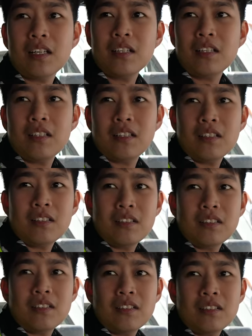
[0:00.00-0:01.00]
แล้วทำไมเรา
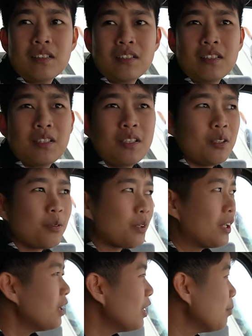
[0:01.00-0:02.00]
ต้องเร็วขนาดนั้น
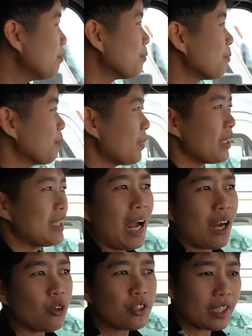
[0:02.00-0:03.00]
คือมันอยาก
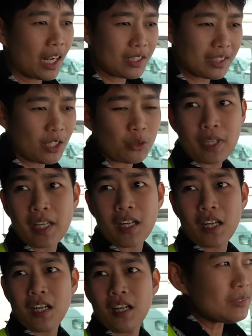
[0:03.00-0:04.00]
เอาชนะใจตัวเอง
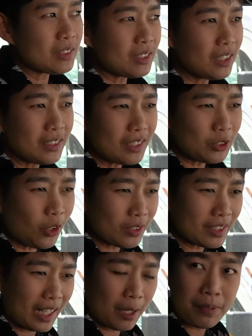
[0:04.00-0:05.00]
อะตื่นตีสอง
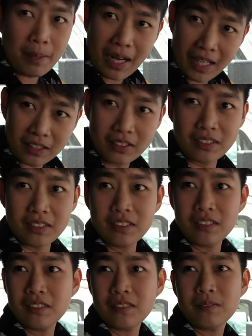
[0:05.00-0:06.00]
ตีสามเพื่อมาอ่านหนังสือ
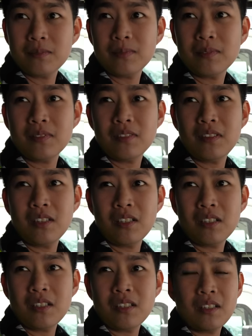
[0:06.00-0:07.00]
อืม
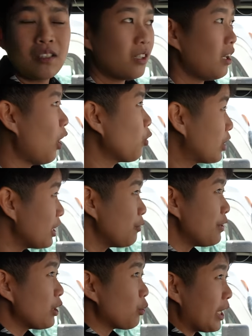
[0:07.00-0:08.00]
เอาที
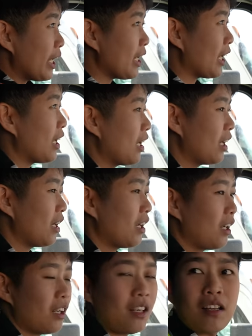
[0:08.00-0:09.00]
วีตัวเองอะ
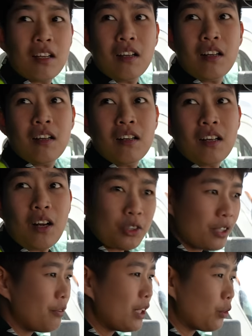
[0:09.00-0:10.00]
เอาทีวี